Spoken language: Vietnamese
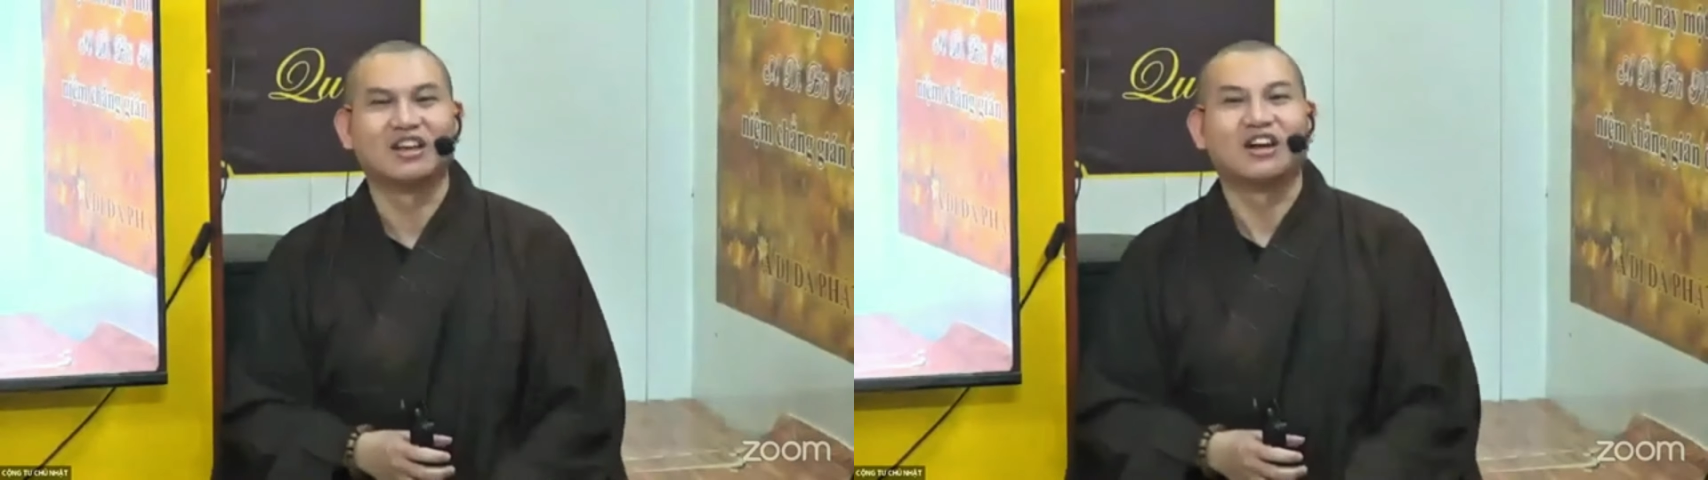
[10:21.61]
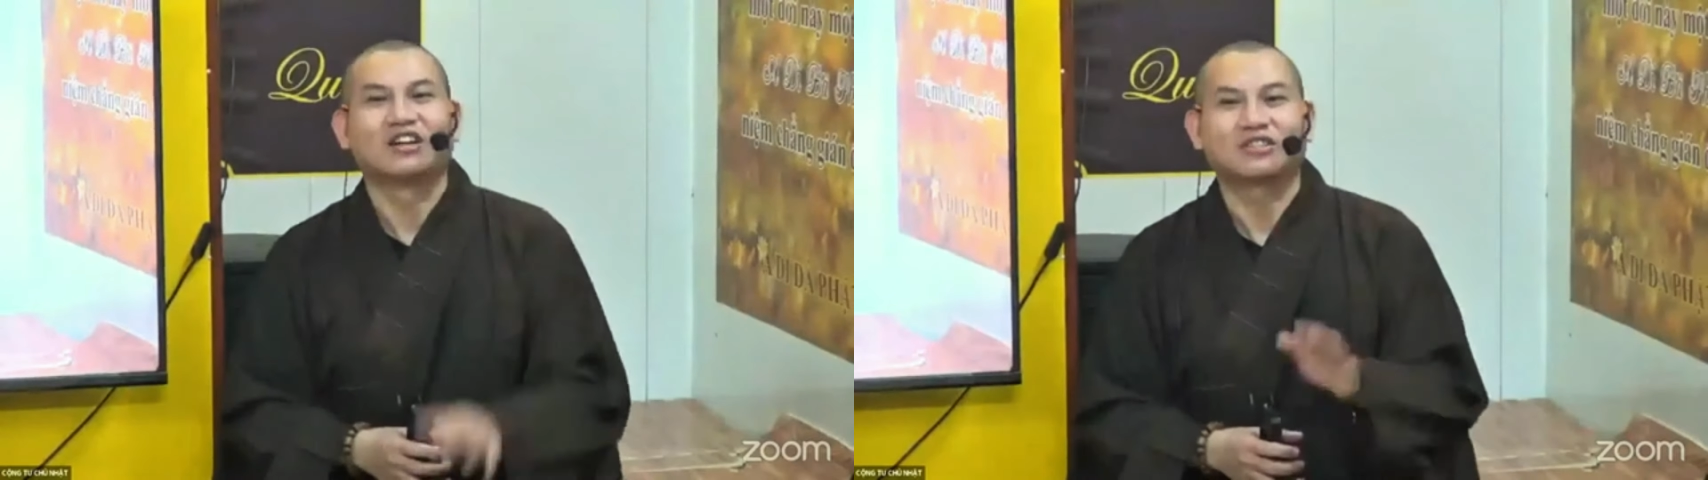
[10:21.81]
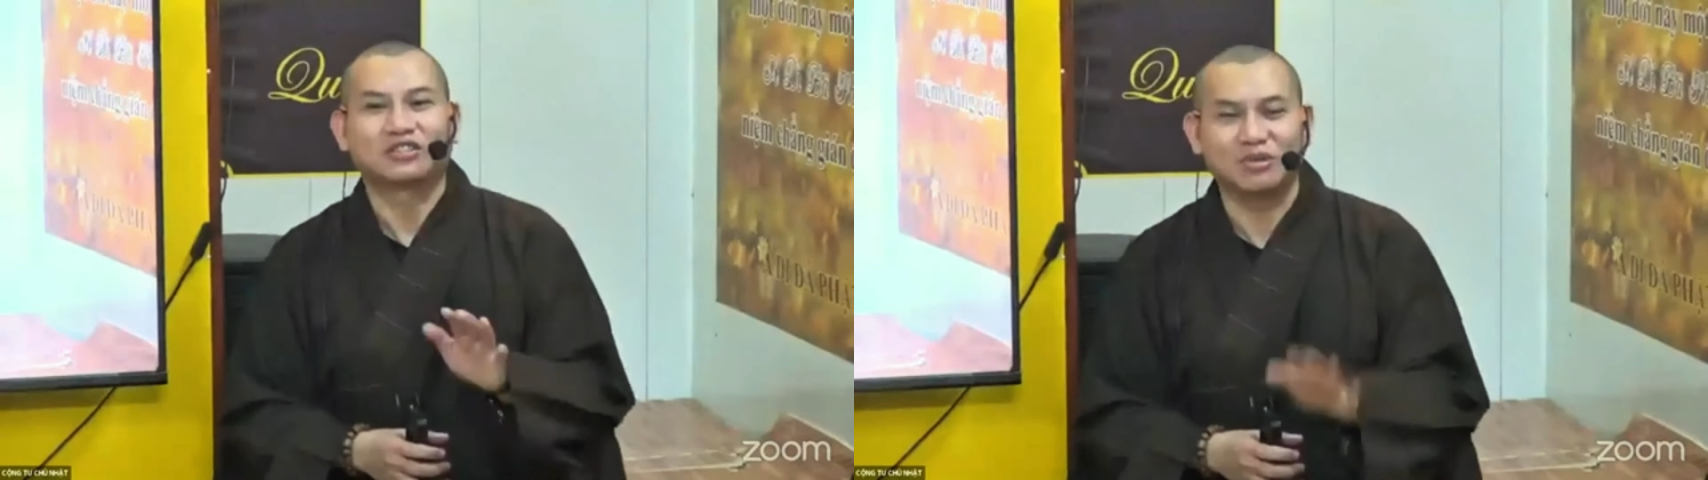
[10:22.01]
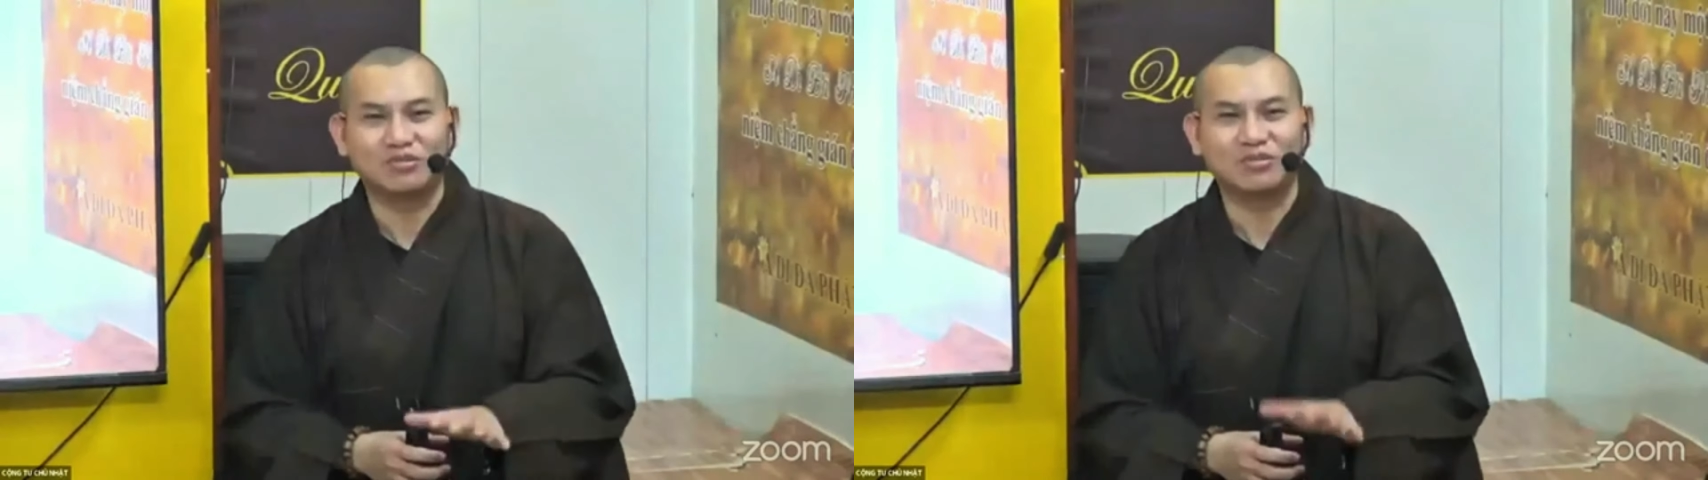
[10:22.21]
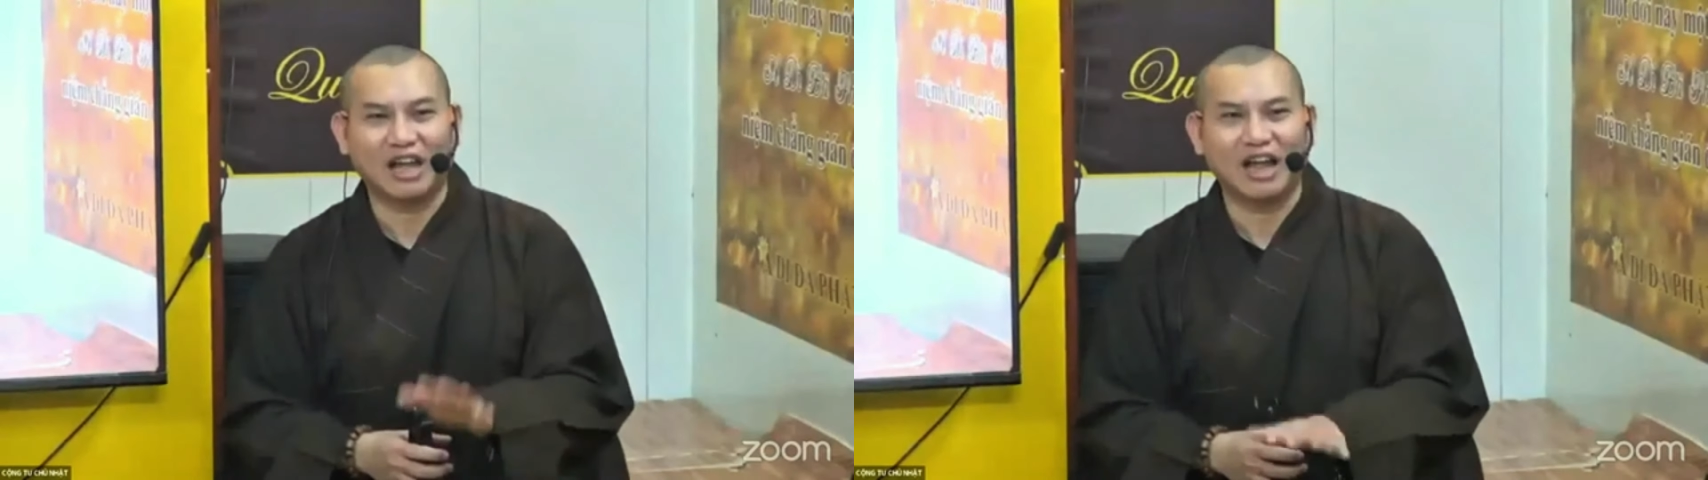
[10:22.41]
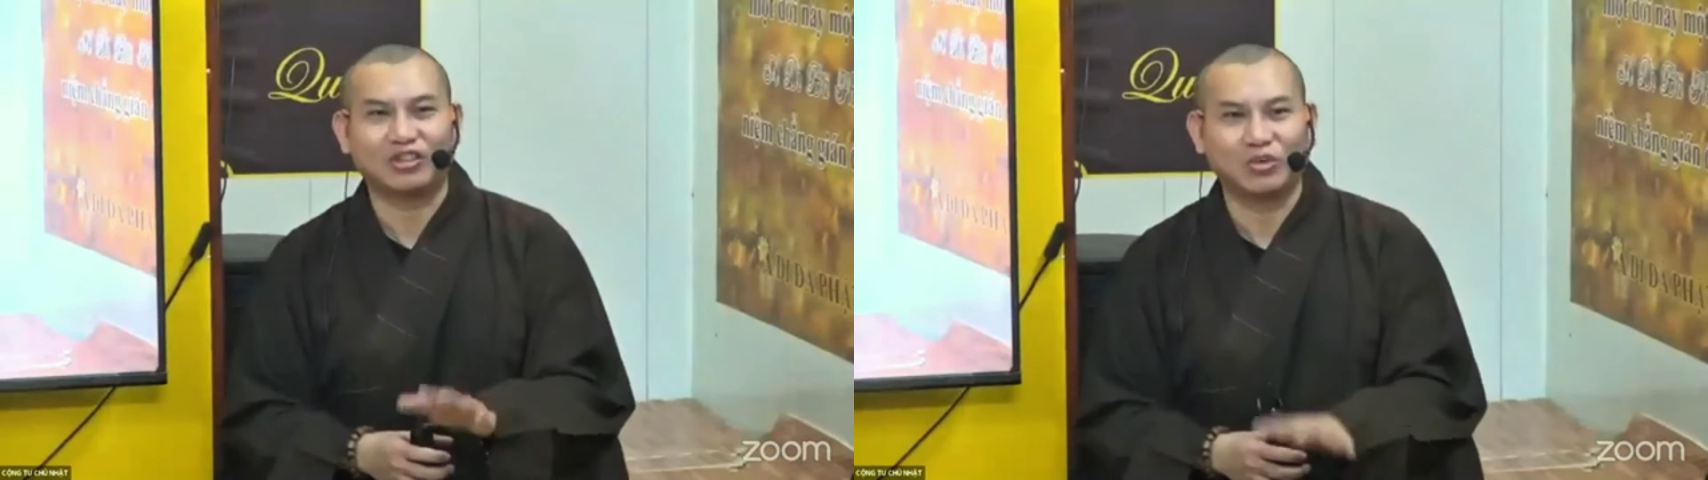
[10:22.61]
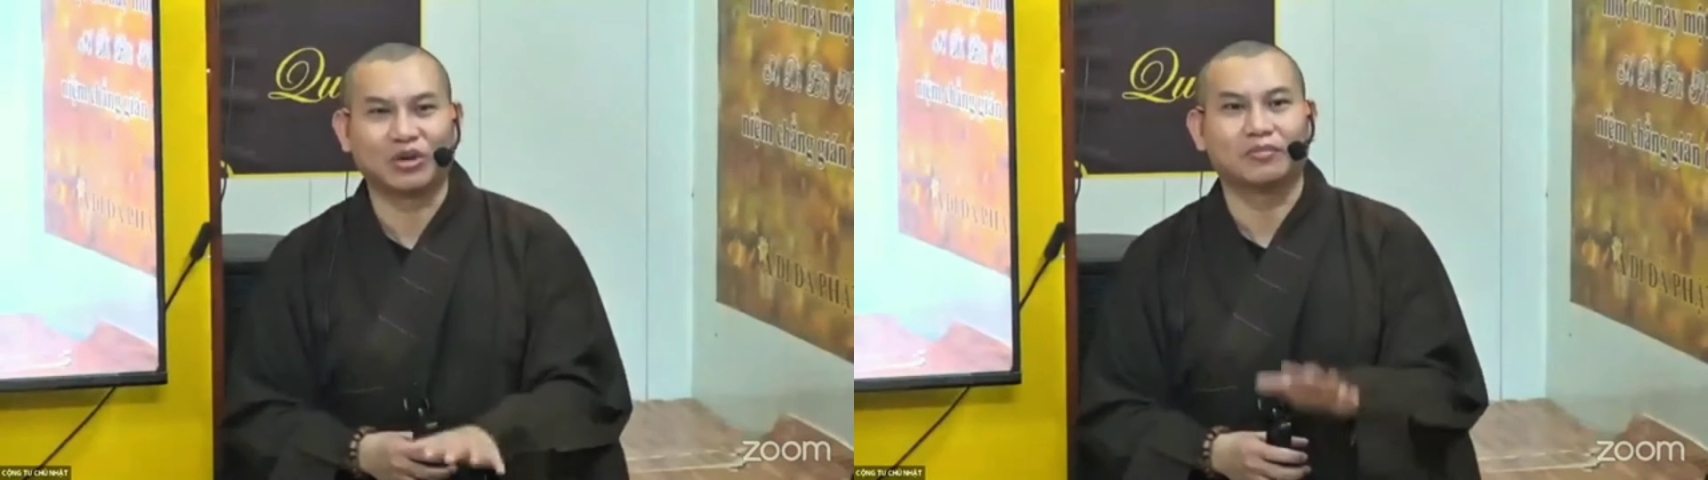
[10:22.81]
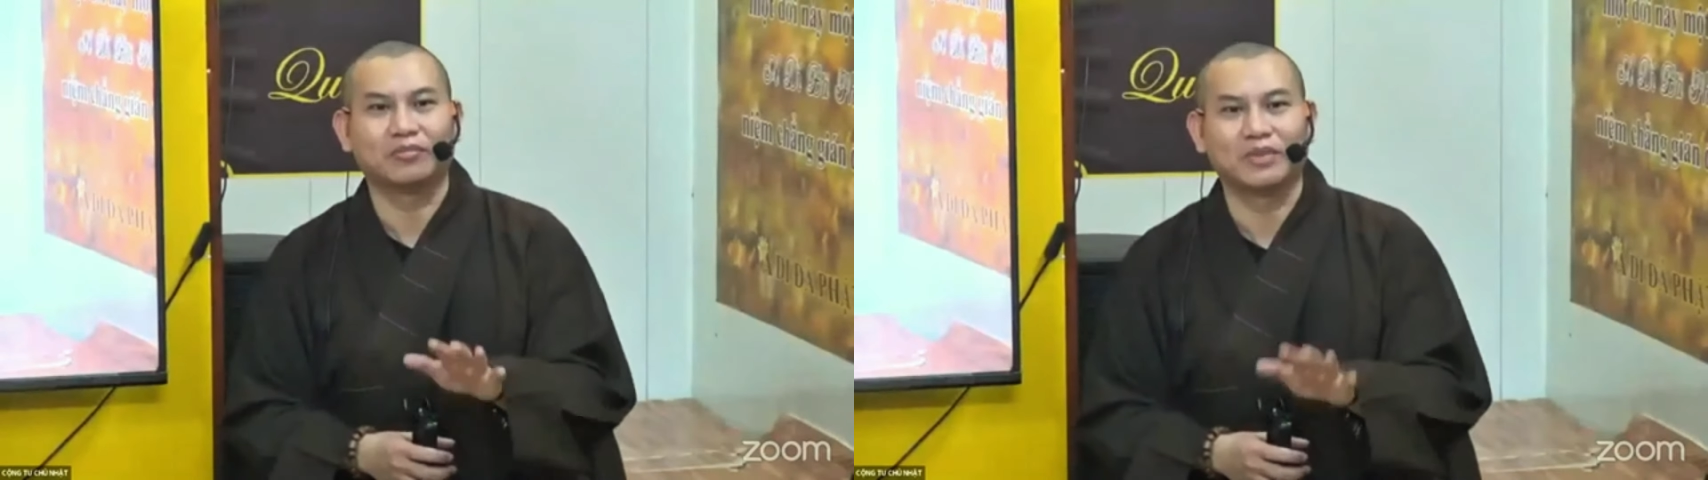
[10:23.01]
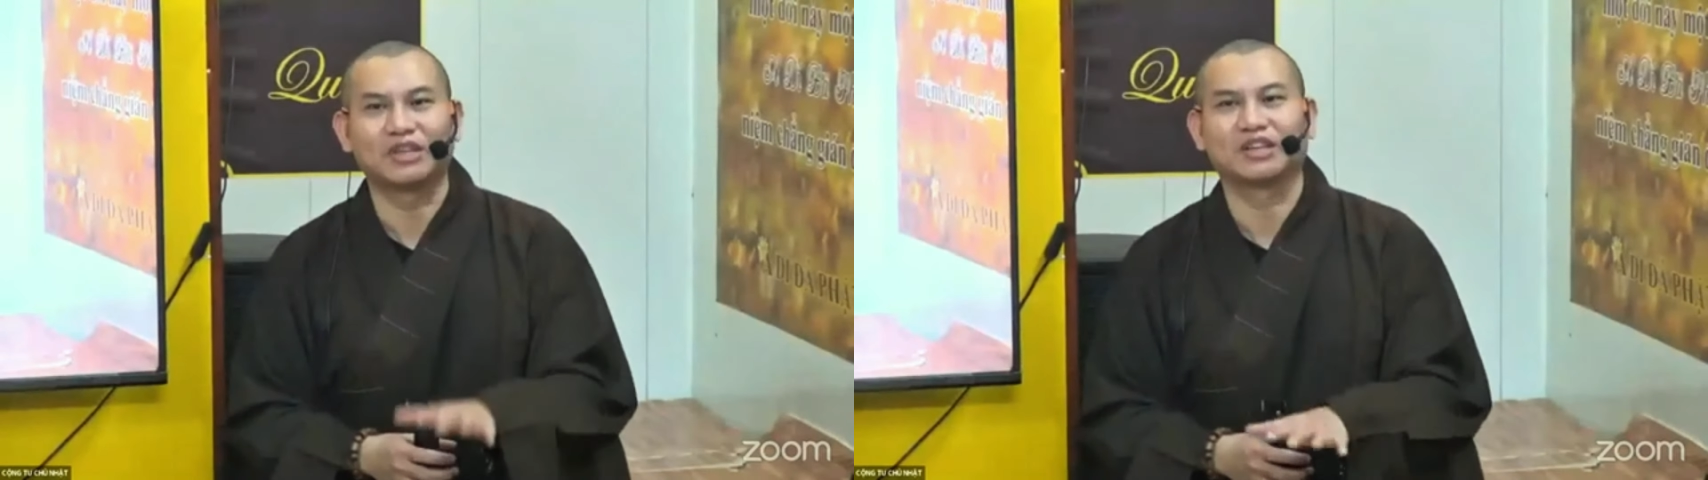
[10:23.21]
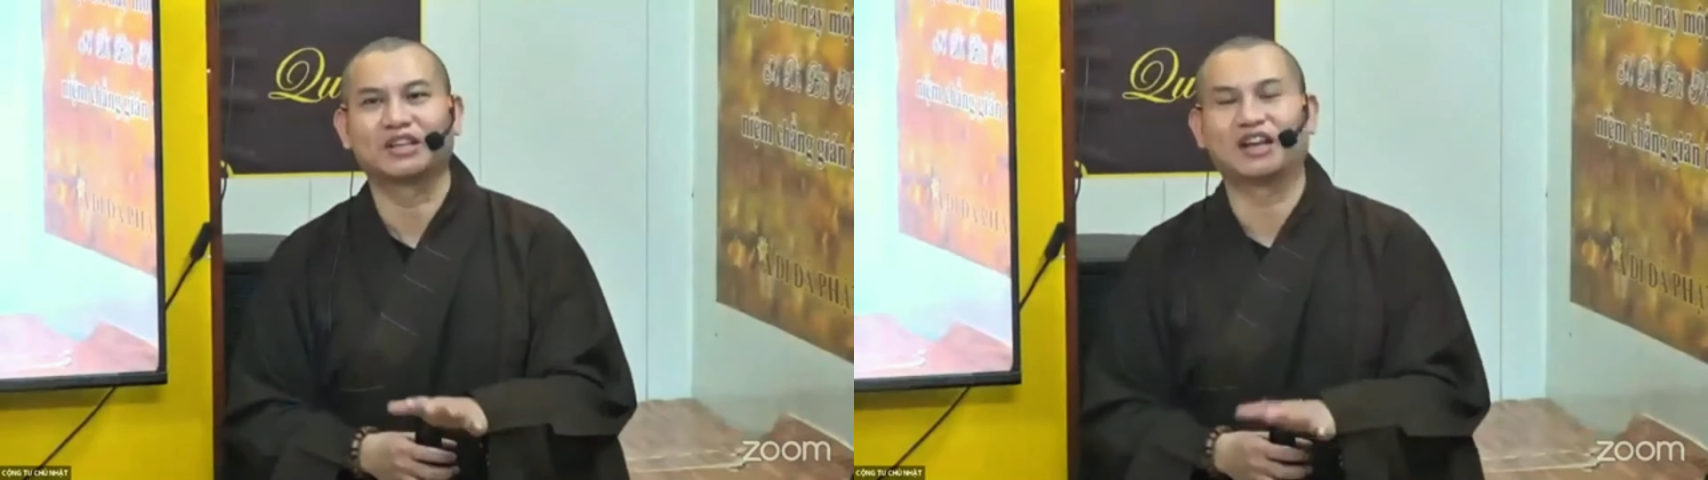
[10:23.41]
chúng ta tu là
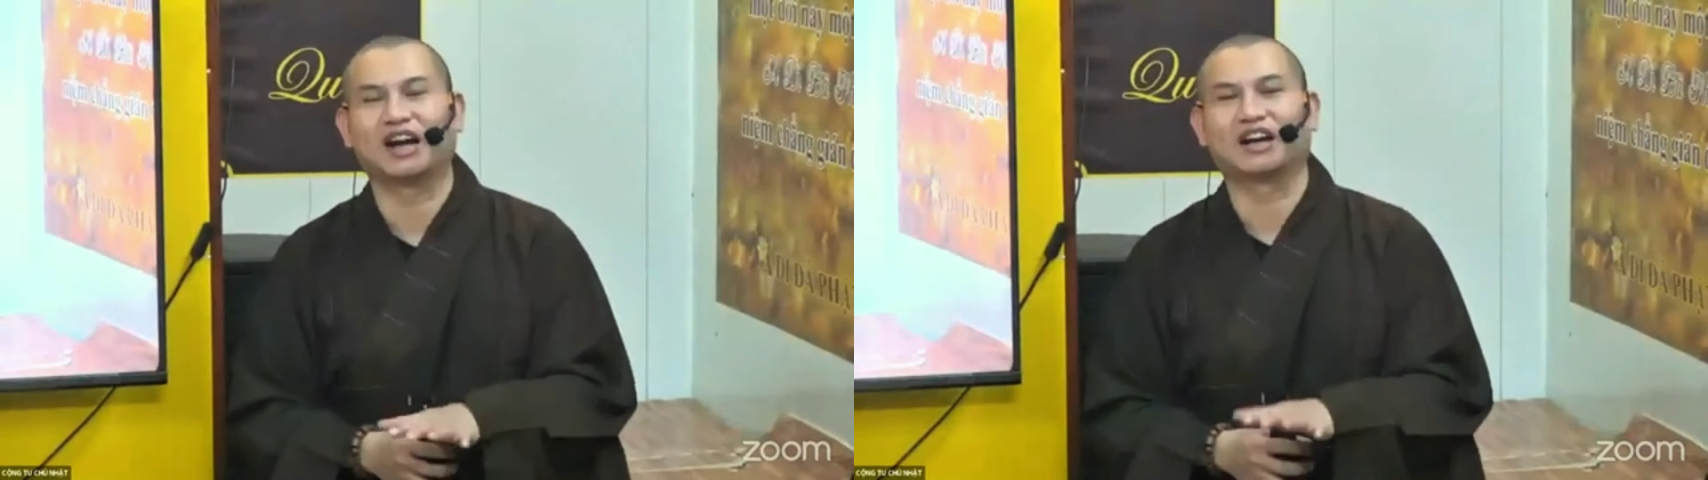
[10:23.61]
bình đẳng như